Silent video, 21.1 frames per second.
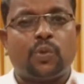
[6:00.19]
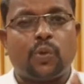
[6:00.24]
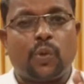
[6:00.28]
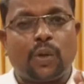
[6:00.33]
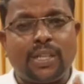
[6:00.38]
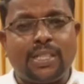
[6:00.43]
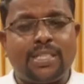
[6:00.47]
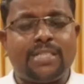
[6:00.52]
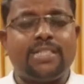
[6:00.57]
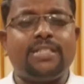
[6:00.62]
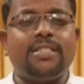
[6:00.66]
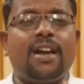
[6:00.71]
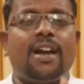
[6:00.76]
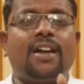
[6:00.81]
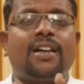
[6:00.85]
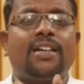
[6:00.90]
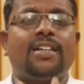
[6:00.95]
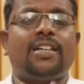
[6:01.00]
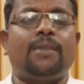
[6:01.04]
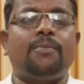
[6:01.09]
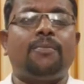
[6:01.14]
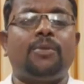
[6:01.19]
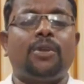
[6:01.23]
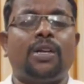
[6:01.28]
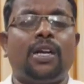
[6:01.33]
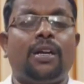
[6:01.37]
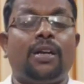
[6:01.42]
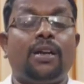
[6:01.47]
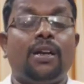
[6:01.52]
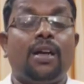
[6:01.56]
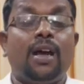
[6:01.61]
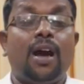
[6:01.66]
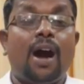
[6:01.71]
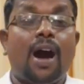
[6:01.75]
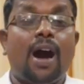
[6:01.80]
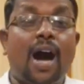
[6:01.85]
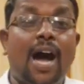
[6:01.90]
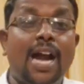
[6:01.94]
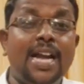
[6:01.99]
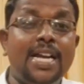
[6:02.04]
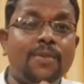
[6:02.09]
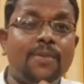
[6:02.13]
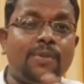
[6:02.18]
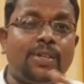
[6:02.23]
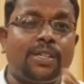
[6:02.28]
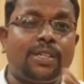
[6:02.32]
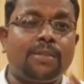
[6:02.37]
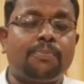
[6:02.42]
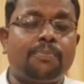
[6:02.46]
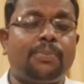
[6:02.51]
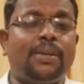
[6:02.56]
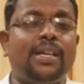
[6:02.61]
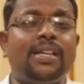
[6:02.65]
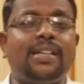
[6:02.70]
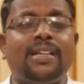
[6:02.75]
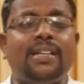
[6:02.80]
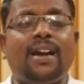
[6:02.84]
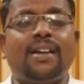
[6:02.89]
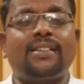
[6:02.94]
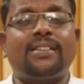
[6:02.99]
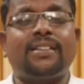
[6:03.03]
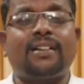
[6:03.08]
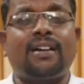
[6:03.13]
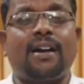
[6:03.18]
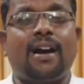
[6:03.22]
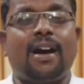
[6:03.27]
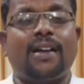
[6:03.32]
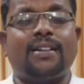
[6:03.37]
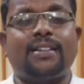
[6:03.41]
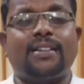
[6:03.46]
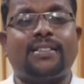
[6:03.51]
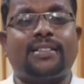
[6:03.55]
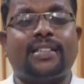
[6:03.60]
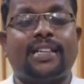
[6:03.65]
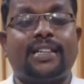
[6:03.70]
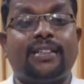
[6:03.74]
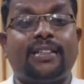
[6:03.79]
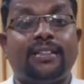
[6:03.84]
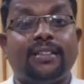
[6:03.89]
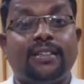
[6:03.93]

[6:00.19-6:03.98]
தொடர்ச்சியாக நம்புங்கள் ஆண்டவருக்கு பிடிக்காத காரியத்தை